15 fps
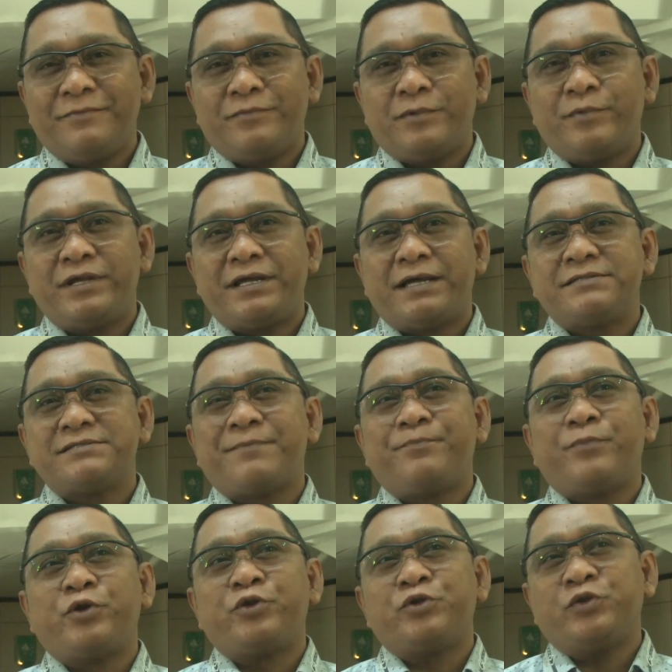memberikan
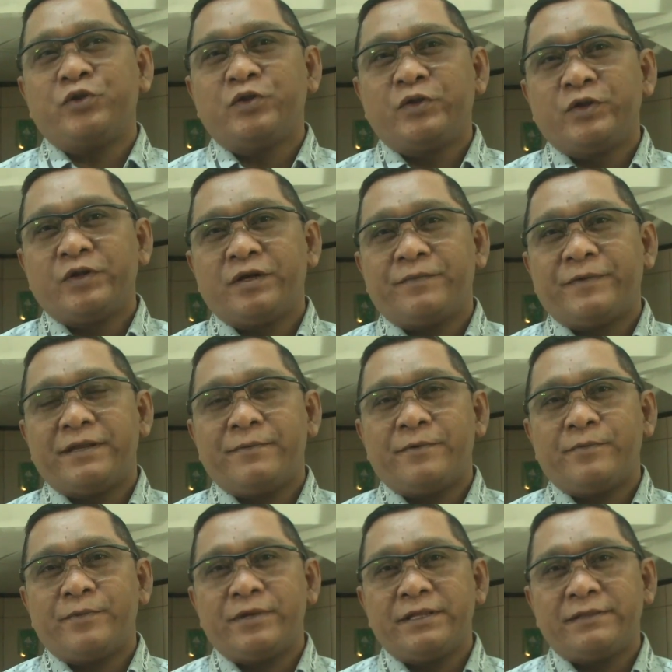support kepada
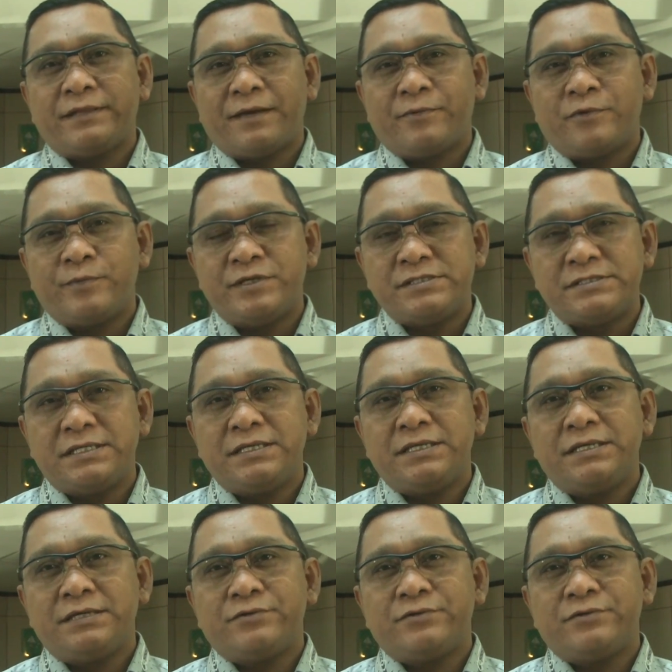pemerintah provinsi